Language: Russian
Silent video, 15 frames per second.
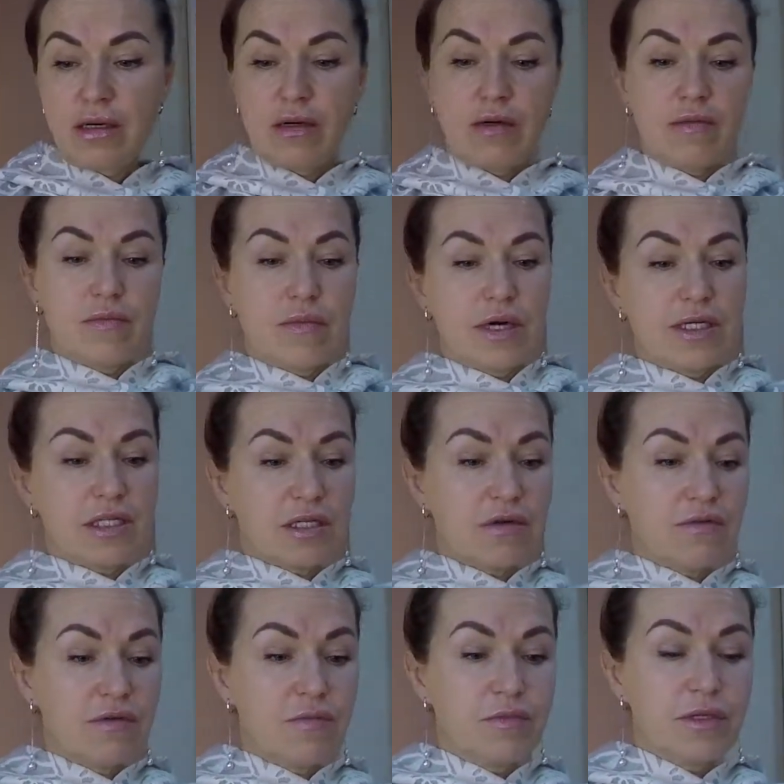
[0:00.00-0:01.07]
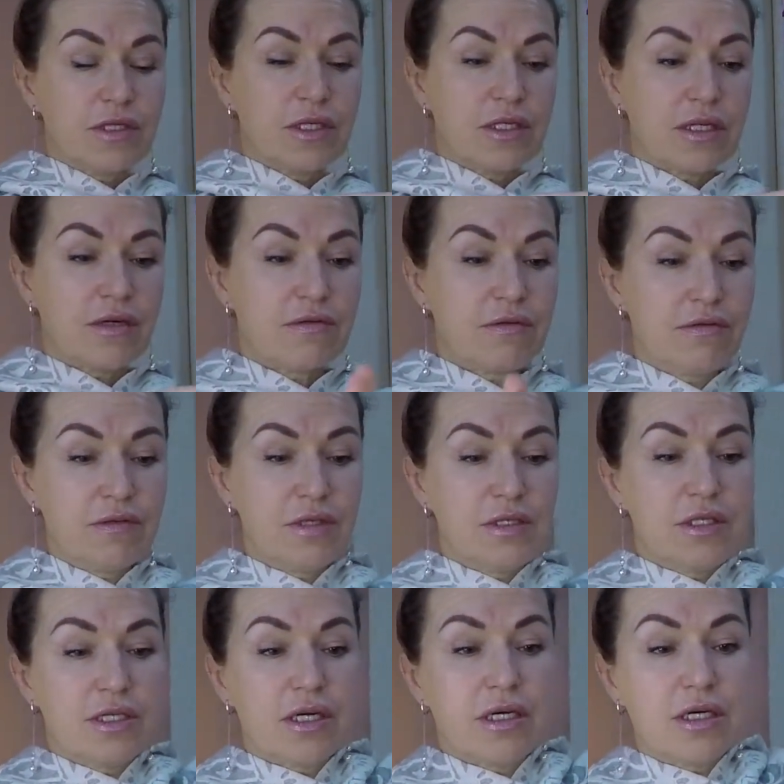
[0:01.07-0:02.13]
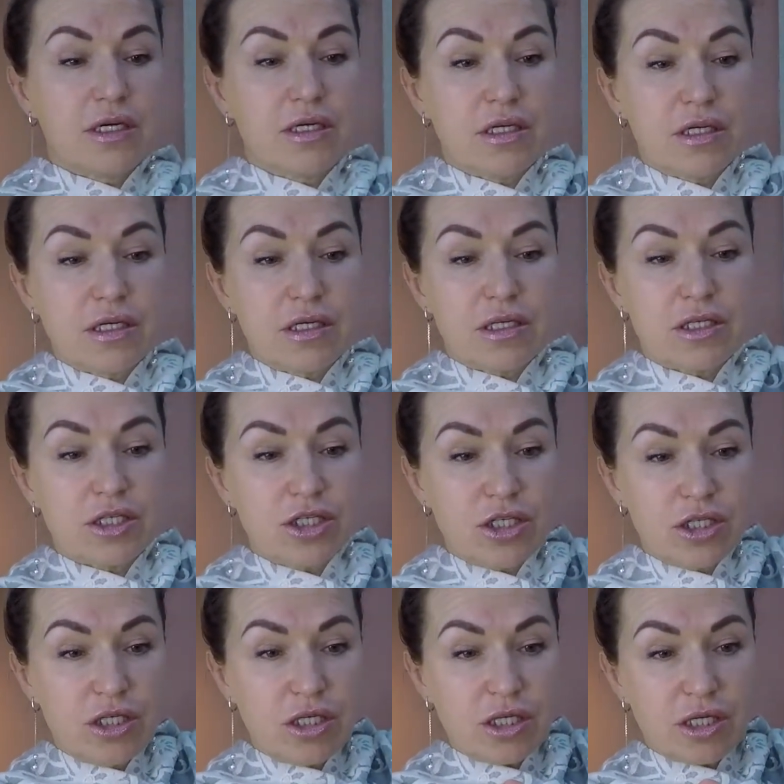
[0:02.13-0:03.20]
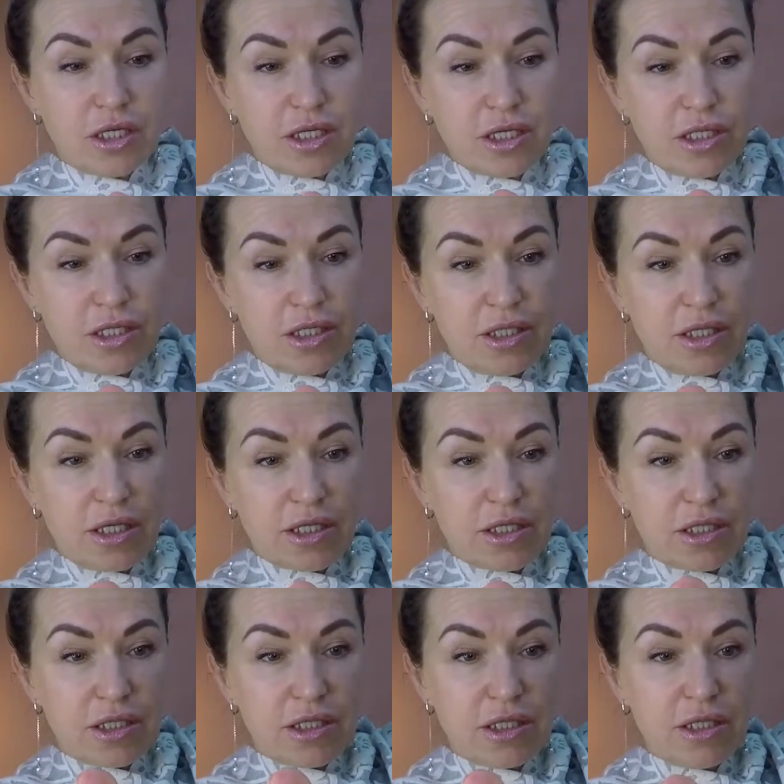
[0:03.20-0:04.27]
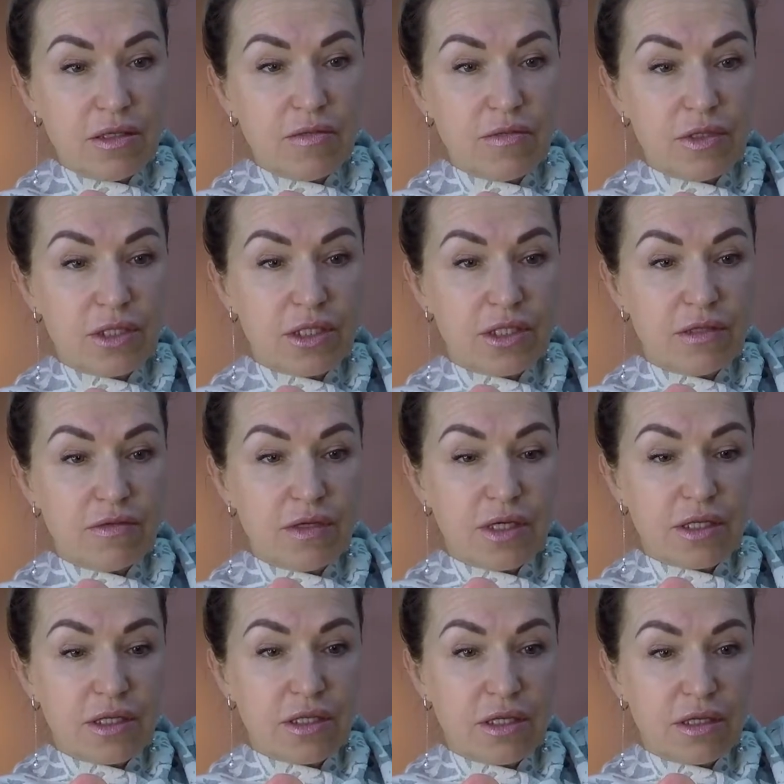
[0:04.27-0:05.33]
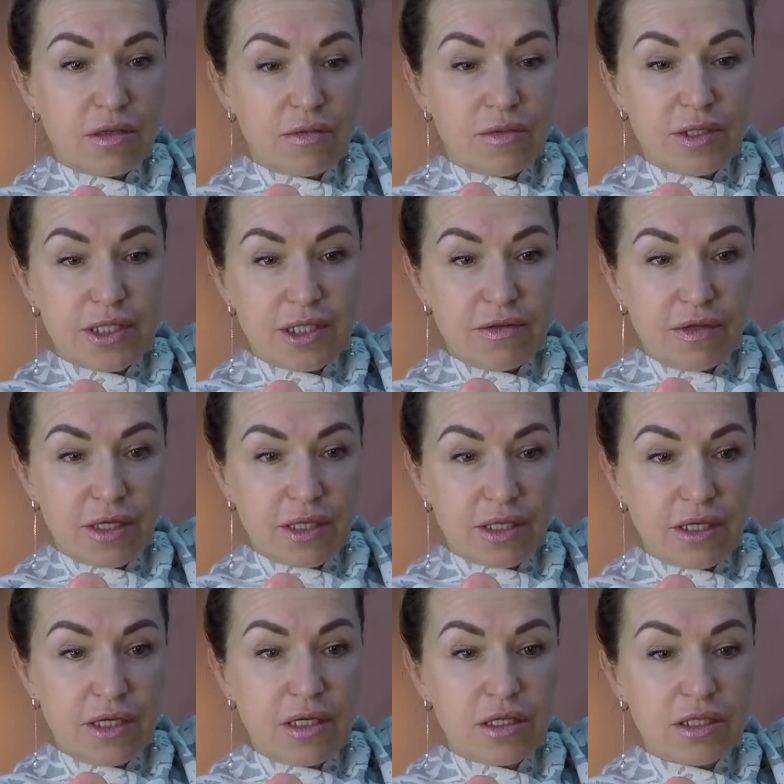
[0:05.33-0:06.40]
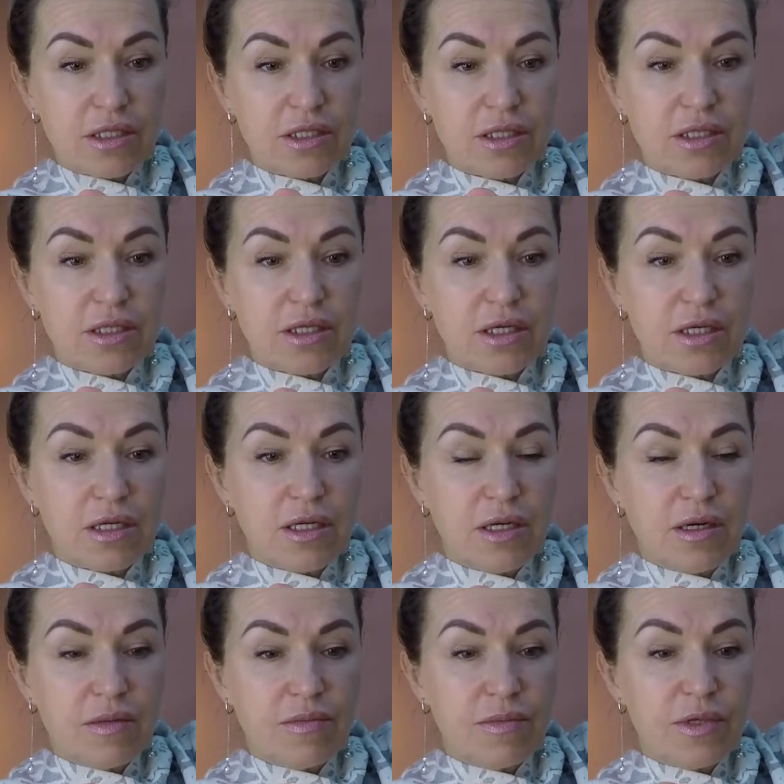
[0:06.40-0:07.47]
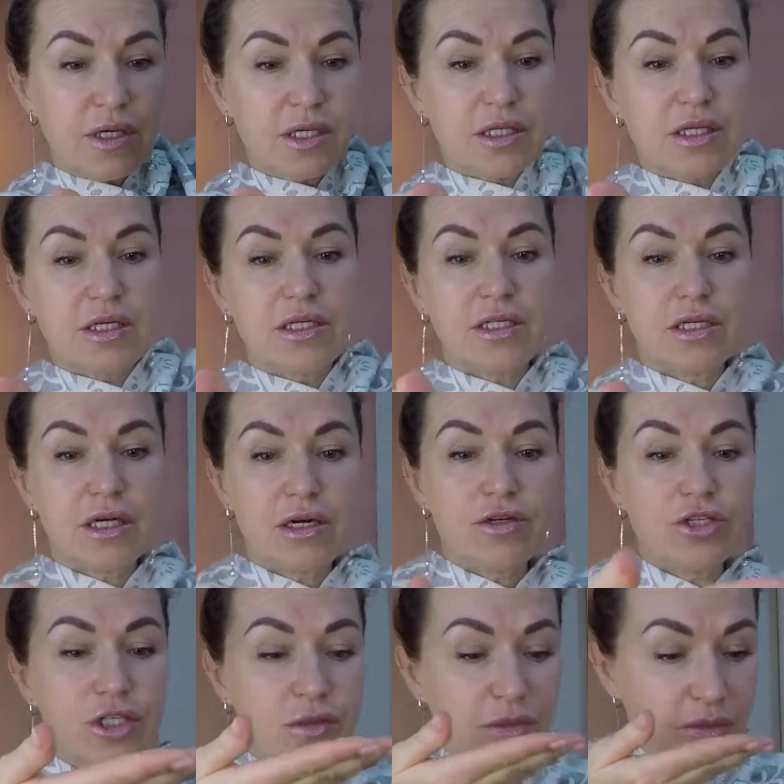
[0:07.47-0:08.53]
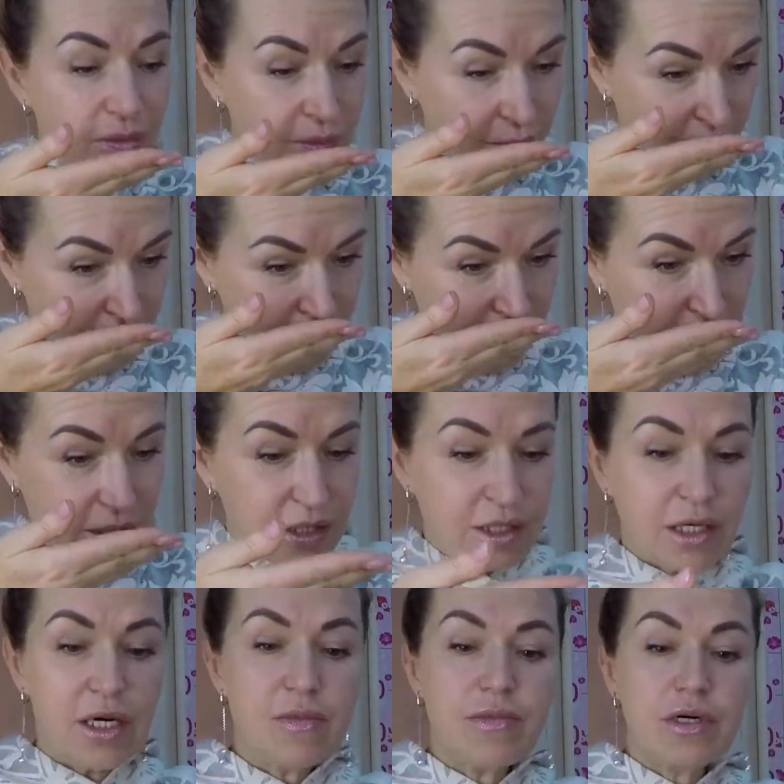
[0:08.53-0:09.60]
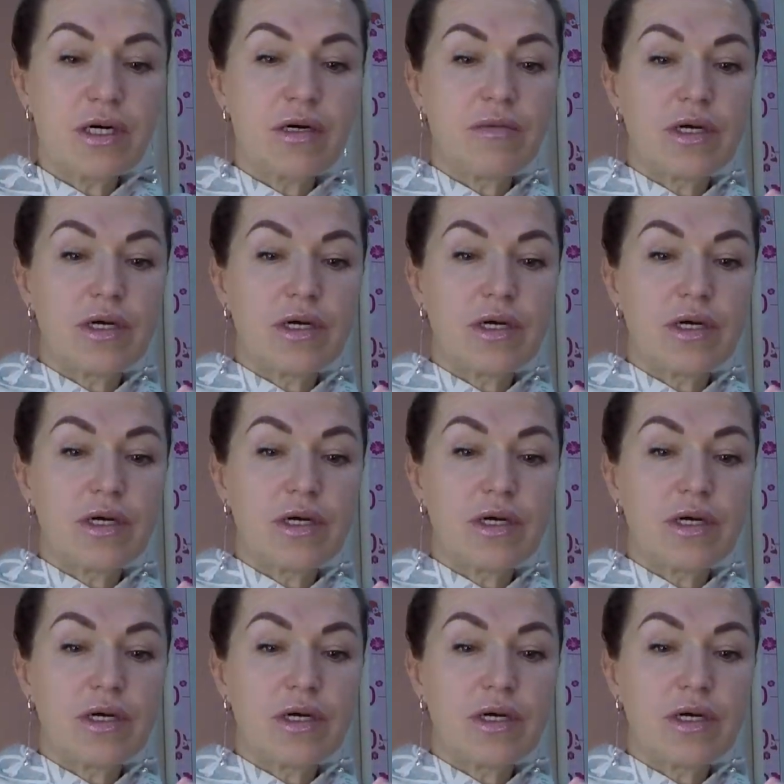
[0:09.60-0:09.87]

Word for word: Маска выполнена в виде а, жиденькой эссенции, бесцветной, бесцветной с потрясающим запахом.